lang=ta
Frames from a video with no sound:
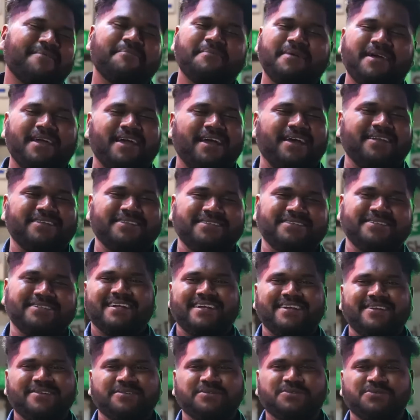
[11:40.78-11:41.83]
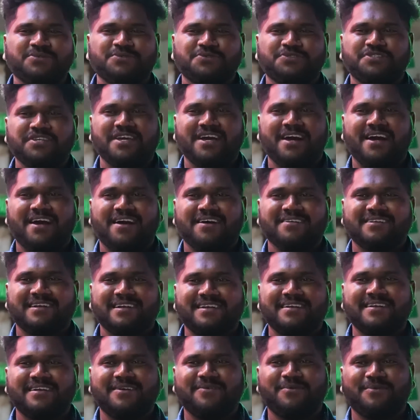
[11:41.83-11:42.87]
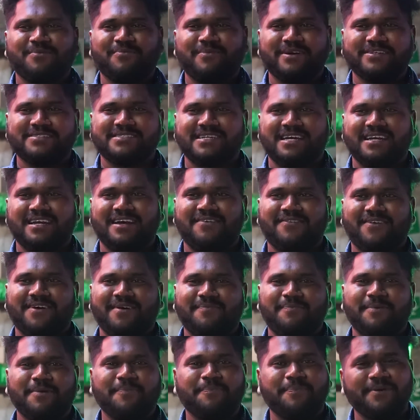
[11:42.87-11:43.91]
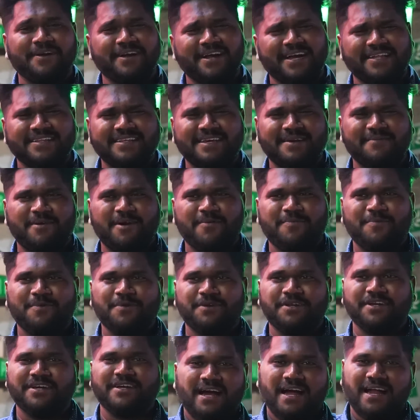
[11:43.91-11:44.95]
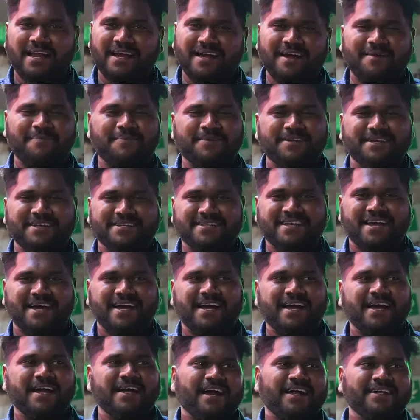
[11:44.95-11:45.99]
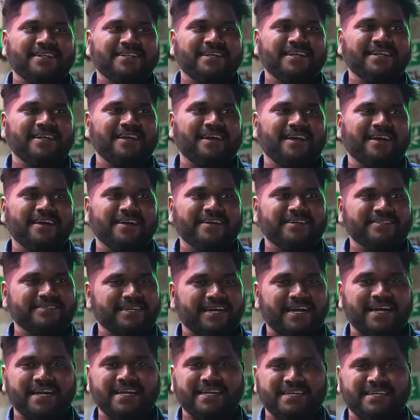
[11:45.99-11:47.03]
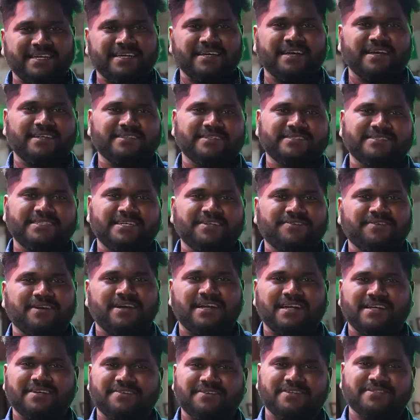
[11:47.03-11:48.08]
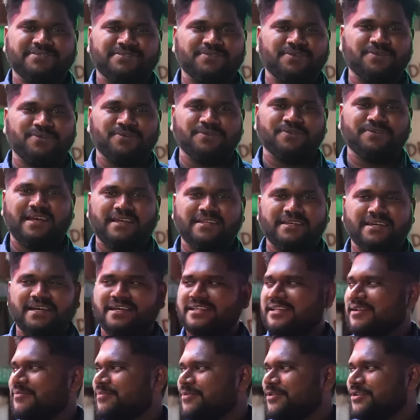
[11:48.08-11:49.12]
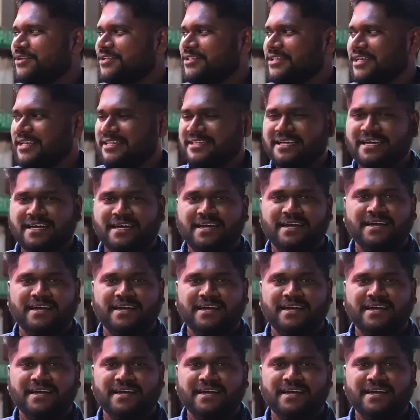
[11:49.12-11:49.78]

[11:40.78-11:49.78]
செம்மையாக இருந்தது நல்ல ஜூஸியாக நல்ல ஒரு மசாலாவா பெப்பர் அதிகமாக போட்டு அழகாக பண்ணியிருந்தாங்க அண்ட் தென் அந்த கலைக்கு அந்த சேர்வா கலைக்கு சோ குட் எனக்கு அதில் போட்டிருந்த அந்த